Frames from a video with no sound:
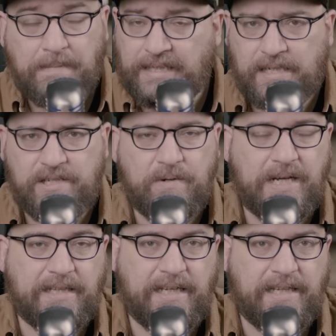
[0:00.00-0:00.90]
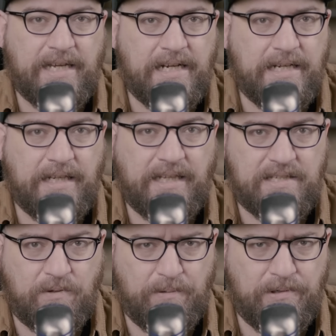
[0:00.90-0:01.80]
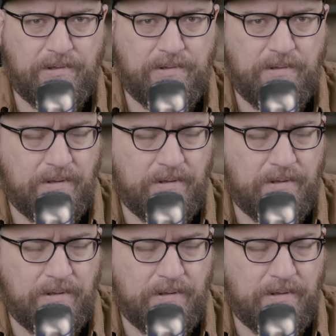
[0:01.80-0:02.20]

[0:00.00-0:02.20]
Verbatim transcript: Ma tension artérielle est à son plus haut.